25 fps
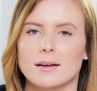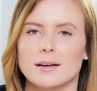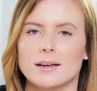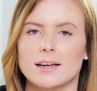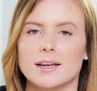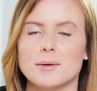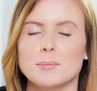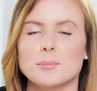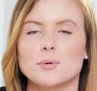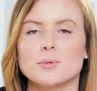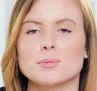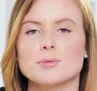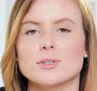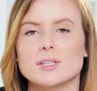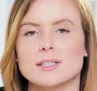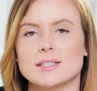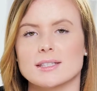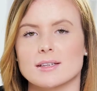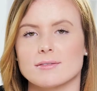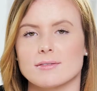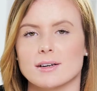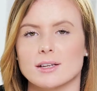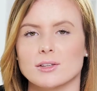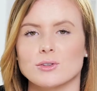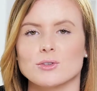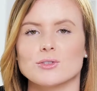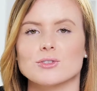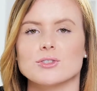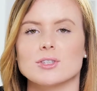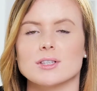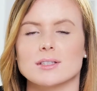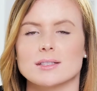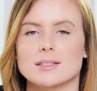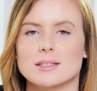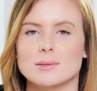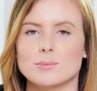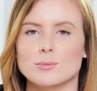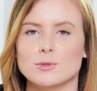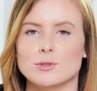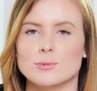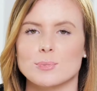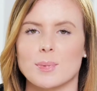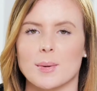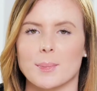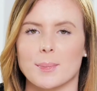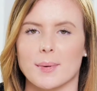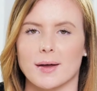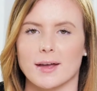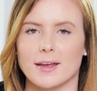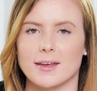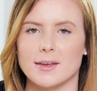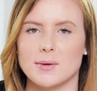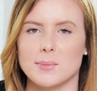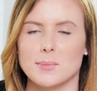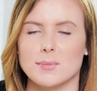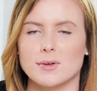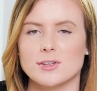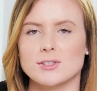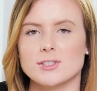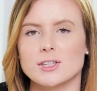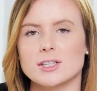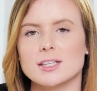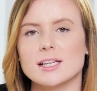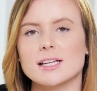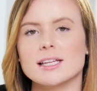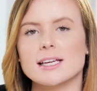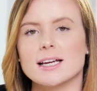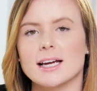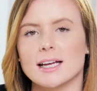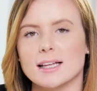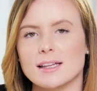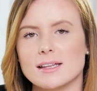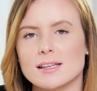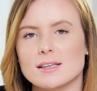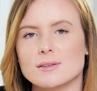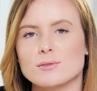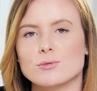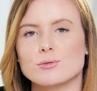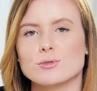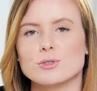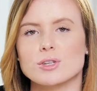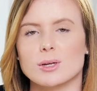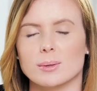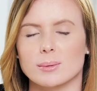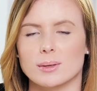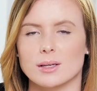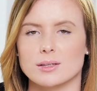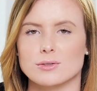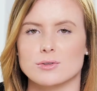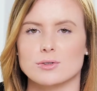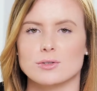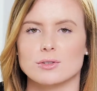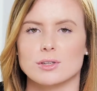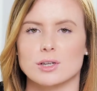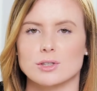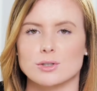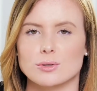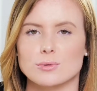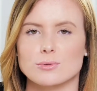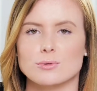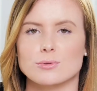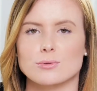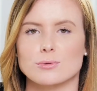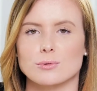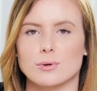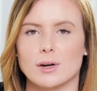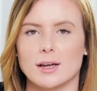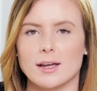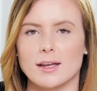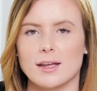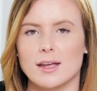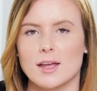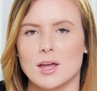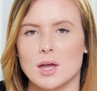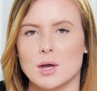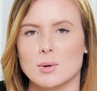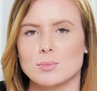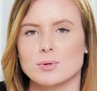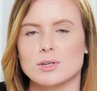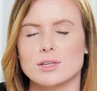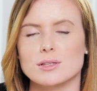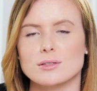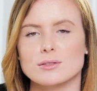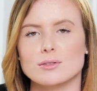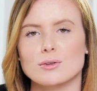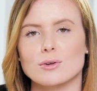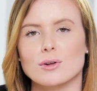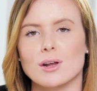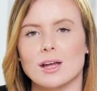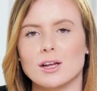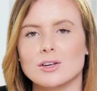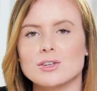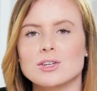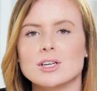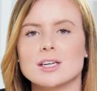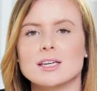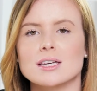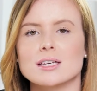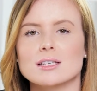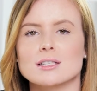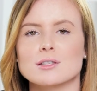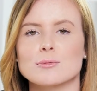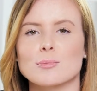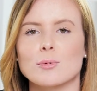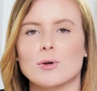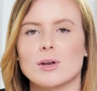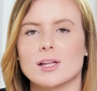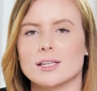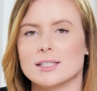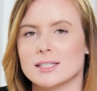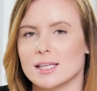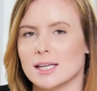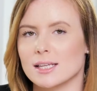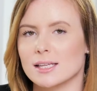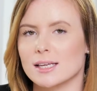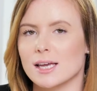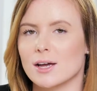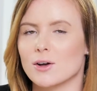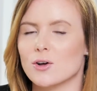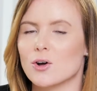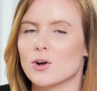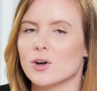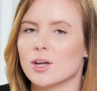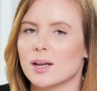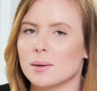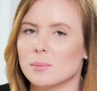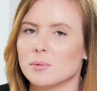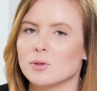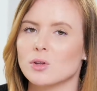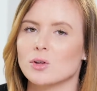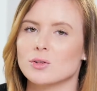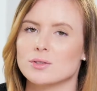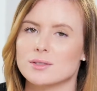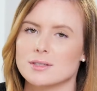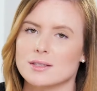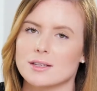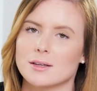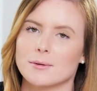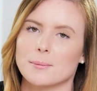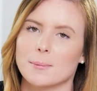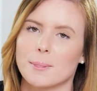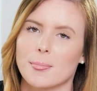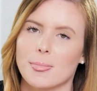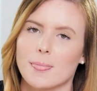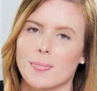Krem poprzez zawartość enzymu z papai będzie delikatnie złuszczał nas naszą skórę, przez co raczej jest polecany jako krem nocny.